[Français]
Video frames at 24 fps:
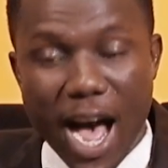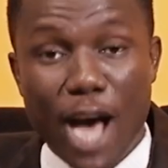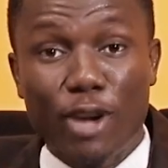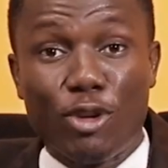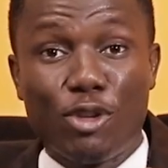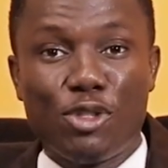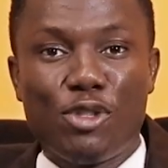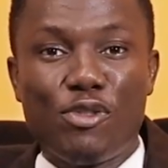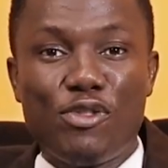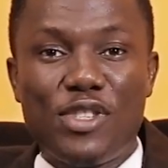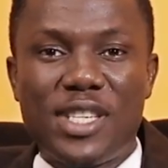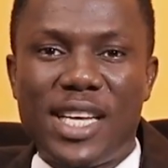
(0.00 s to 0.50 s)

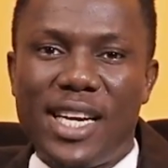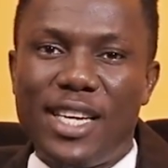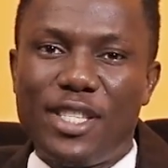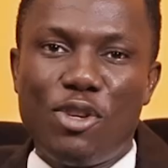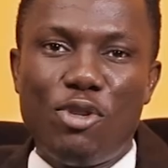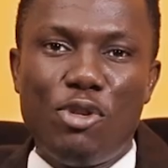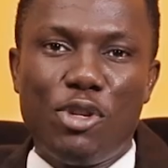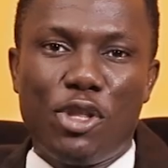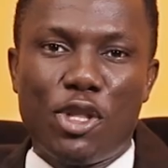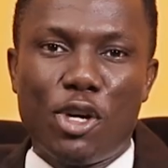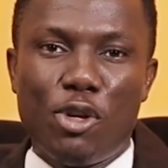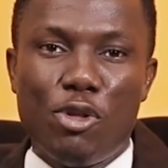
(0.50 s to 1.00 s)
Alors, je vous ai laissé
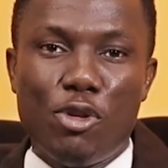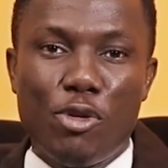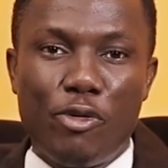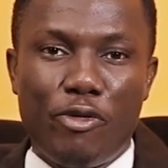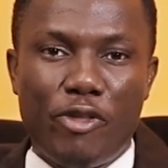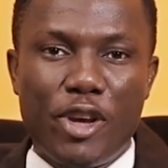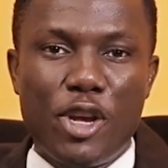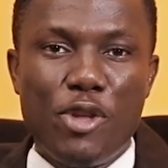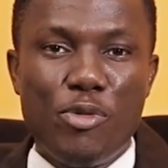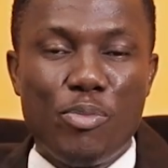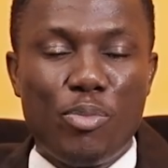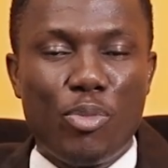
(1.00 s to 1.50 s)
le temps de
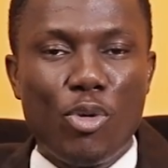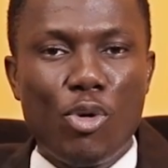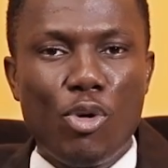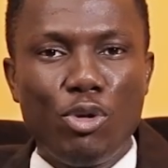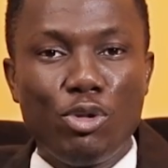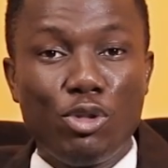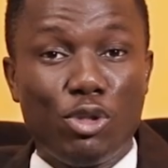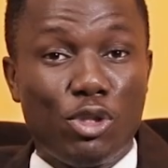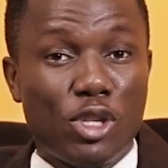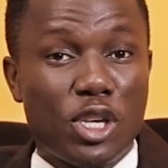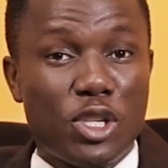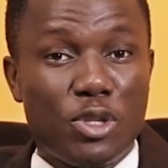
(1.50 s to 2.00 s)
faire une
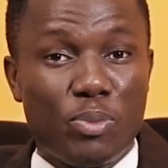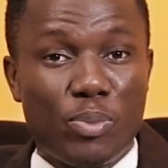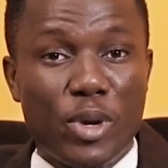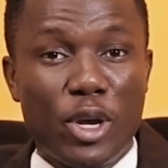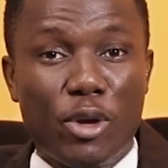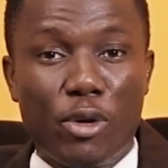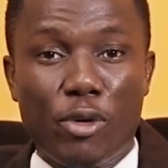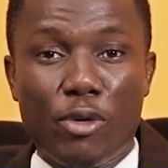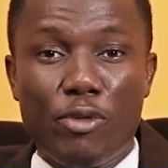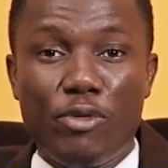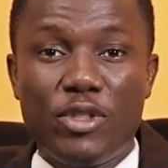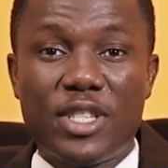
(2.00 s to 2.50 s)
pause.
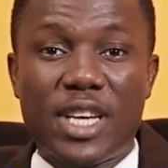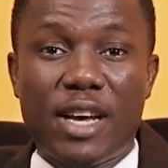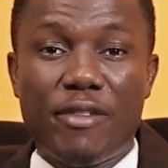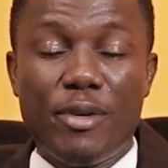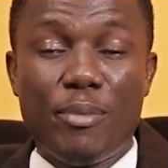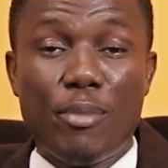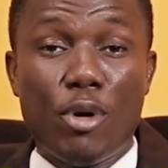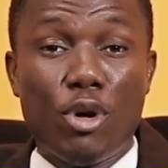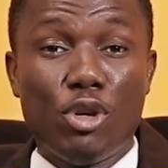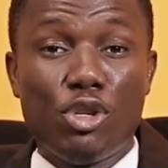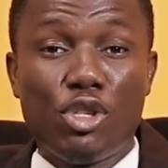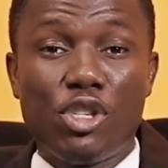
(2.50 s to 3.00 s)
J'espère que vous avez
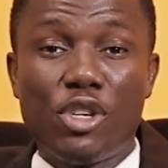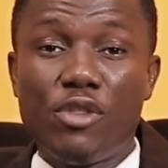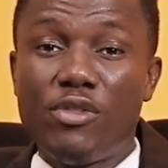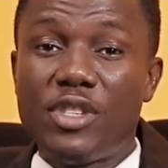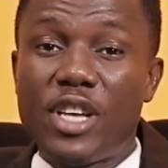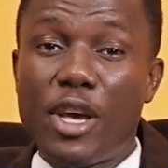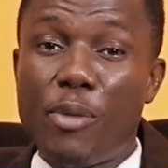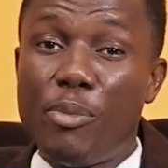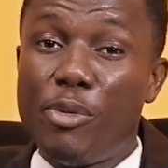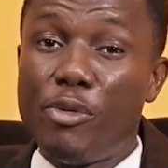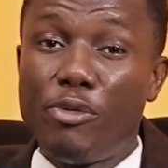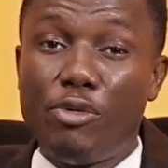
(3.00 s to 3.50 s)
mangé, vous
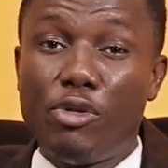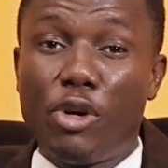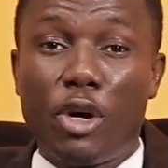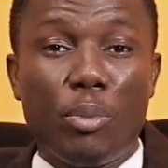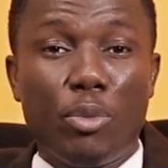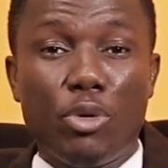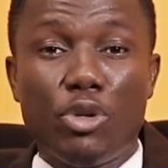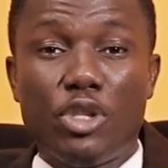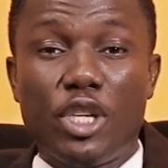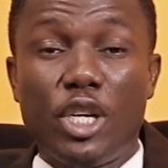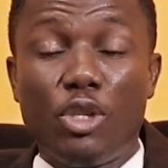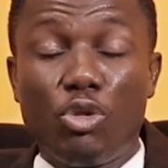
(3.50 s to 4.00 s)
avez pu vous
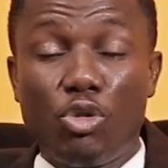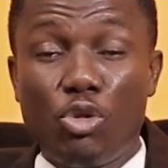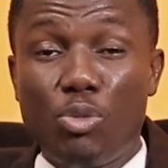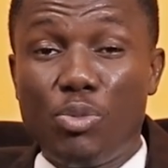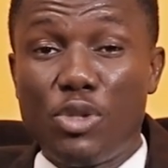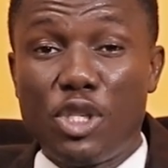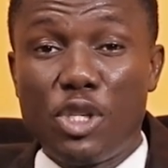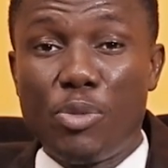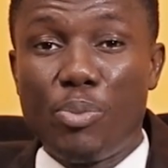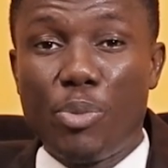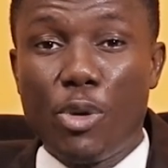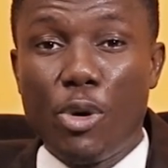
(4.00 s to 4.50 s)
reposer un tout
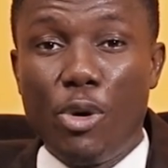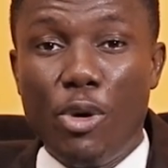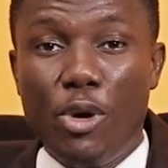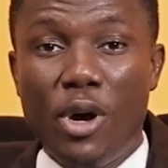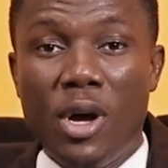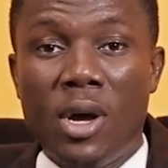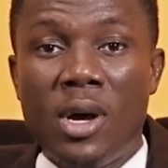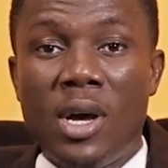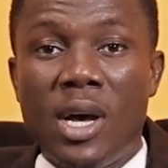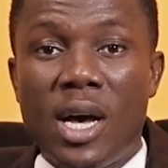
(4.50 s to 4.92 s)
petit peu.